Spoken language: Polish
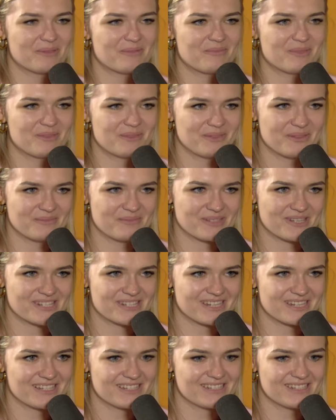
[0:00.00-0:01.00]
mi to nie
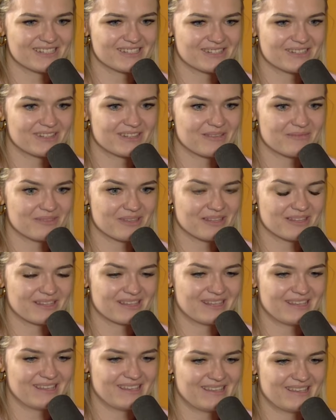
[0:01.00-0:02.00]
przeszkadza. Jest to dla mnie
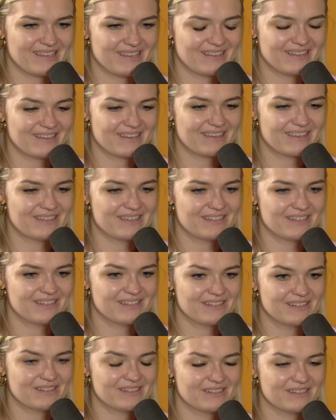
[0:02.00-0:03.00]
taki,
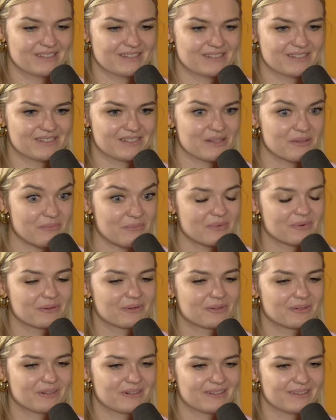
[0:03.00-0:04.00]
taki
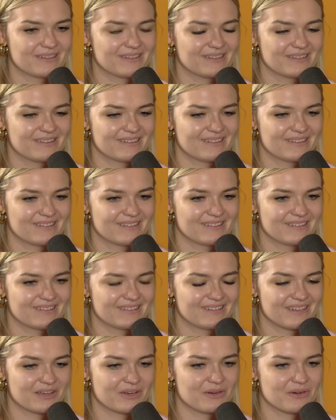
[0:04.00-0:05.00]
symbol
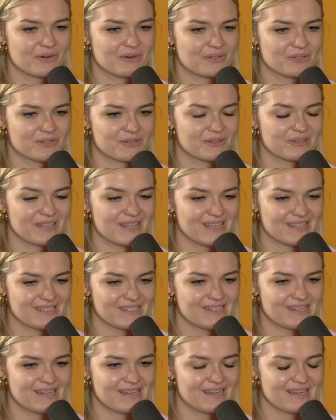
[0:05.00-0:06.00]
tego
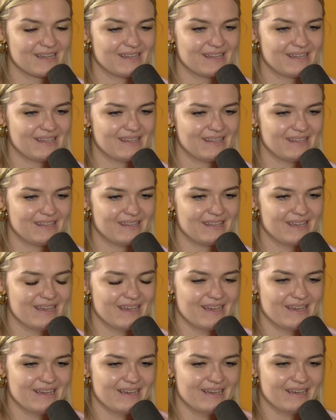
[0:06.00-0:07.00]
osiągnięcia i
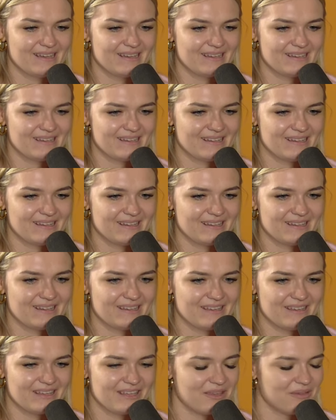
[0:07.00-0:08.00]

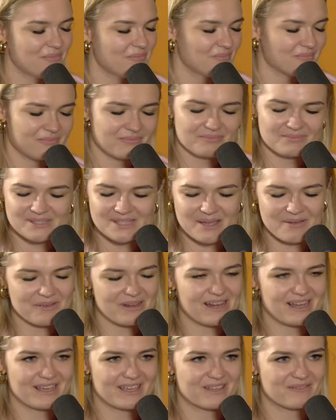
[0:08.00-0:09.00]
E, i
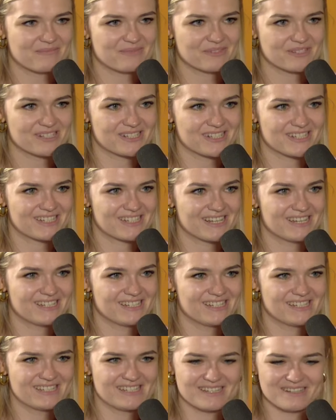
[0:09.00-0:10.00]
cały lakier może
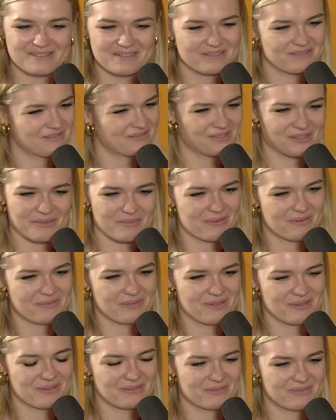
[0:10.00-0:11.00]
zejść, e,
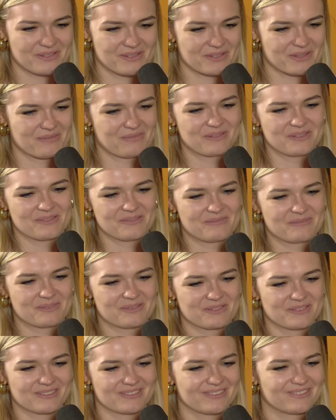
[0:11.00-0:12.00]
zupełnie wszystko będzie w
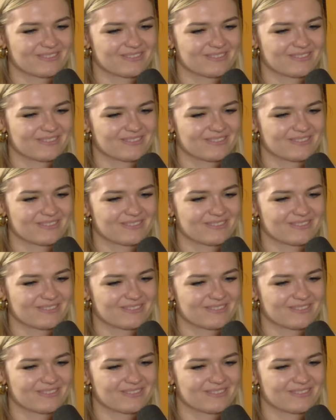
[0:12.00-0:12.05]
porządku.